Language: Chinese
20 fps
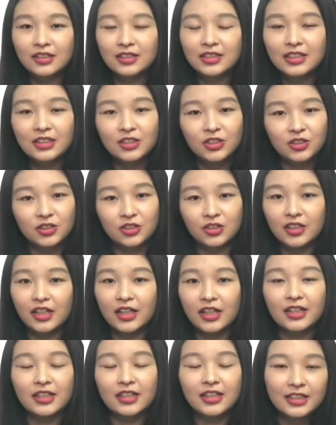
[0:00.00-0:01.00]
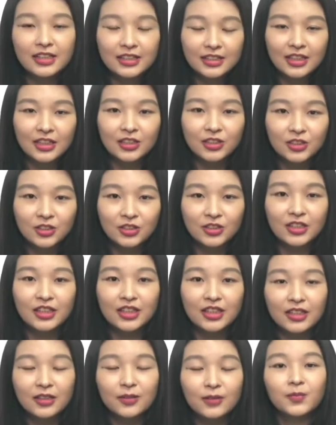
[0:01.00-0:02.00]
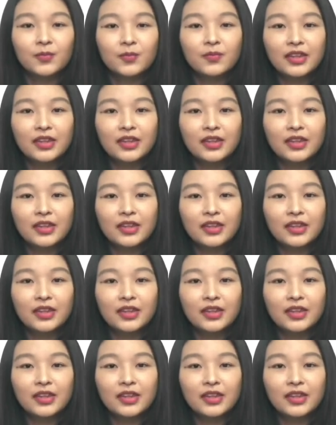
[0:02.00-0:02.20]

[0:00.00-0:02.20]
近十年的历届试题。